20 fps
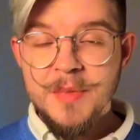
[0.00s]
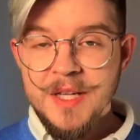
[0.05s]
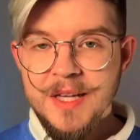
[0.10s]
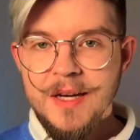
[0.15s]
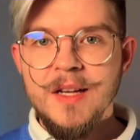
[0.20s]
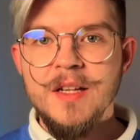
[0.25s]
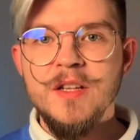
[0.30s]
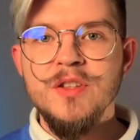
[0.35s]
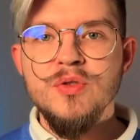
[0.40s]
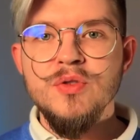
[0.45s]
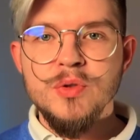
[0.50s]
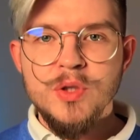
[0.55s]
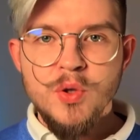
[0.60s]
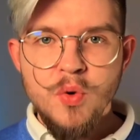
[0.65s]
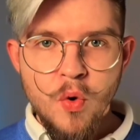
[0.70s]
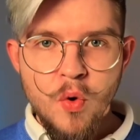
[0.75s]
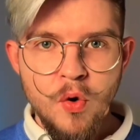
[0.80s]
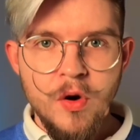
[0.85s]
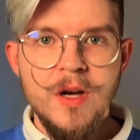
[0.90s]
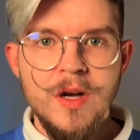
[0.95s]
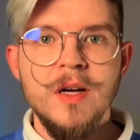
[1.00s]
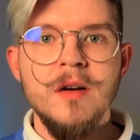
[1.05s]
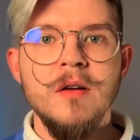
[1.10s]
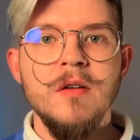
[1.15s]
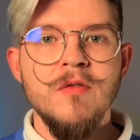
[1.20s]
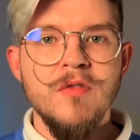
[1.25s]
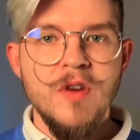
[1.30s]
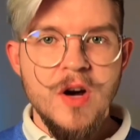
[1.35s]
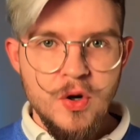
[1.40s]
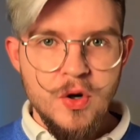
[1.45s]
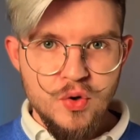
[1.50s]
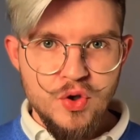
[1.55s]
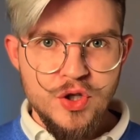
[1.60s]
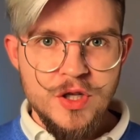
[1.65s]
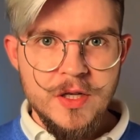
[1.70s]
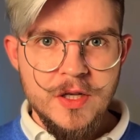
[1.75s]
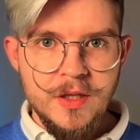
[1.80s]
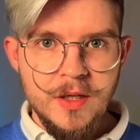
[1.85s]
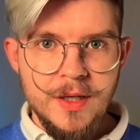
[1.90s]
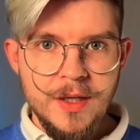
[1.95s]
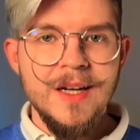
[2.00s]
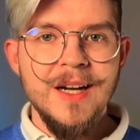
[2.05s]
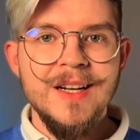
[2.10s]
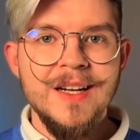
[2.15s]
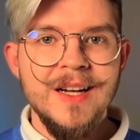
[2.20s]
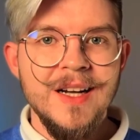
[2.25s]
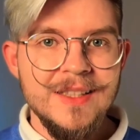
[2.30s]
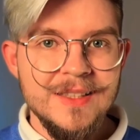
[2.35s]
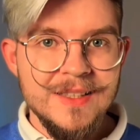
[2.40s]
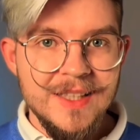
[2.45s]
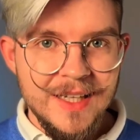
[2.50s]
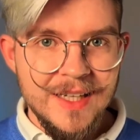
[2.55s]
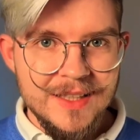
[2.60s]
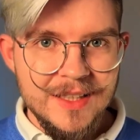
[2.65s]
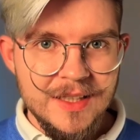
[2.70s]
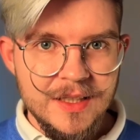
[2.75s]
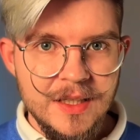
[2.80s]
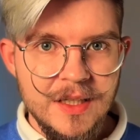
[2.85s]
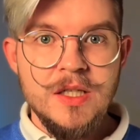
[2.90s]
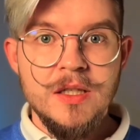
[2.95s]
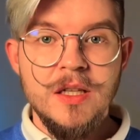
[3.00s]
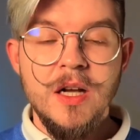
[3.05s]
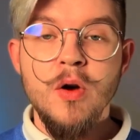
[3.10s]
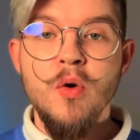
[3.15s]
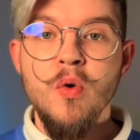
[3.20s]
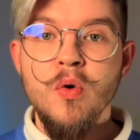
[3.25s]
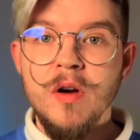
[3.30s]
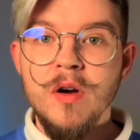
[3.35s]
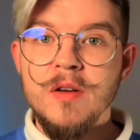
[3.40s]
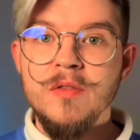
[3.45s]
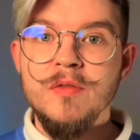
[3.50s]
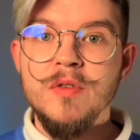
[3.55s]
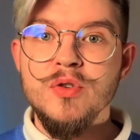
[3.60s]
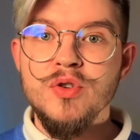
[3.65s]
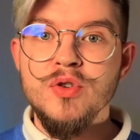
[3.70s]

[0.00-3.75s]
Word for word: В мире идет гонка вооружений, как когда-то шла гонка